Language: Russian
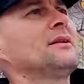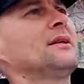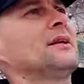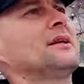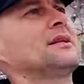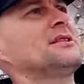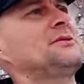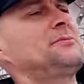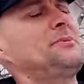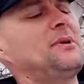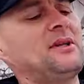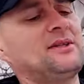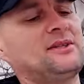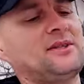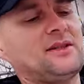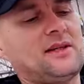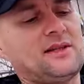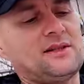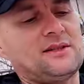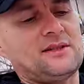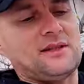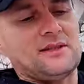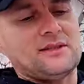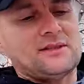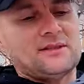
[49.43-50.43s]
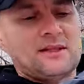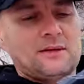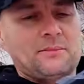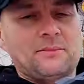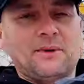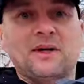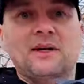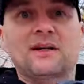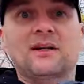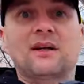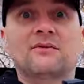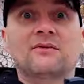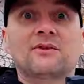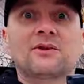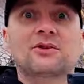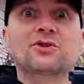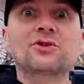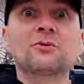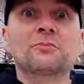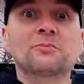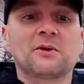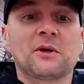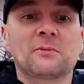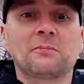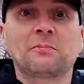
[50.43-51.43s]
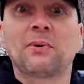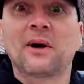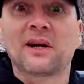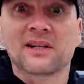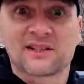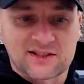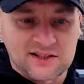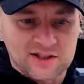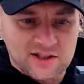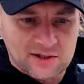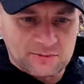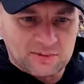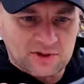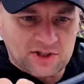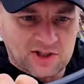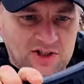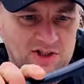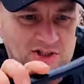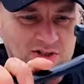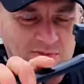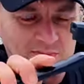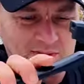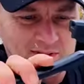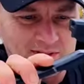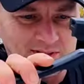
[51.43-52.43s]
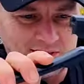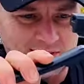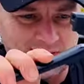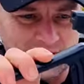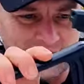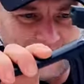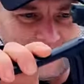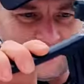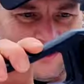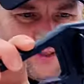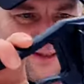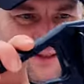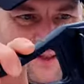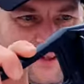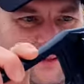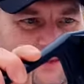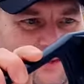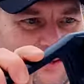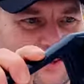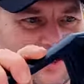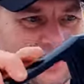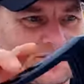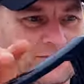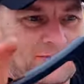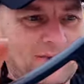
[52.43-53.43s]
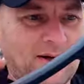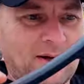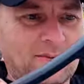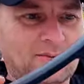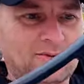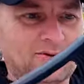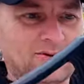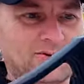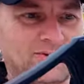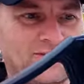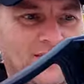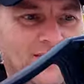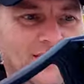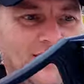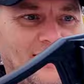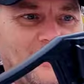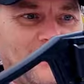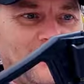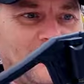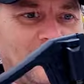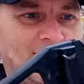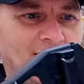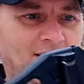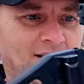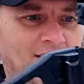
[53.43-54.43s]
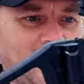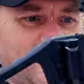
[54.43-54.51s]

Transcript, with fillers: Так, теперь зарядить. Самое главное, чтобы мне пальцы не прищемить. Нажимаем сюда.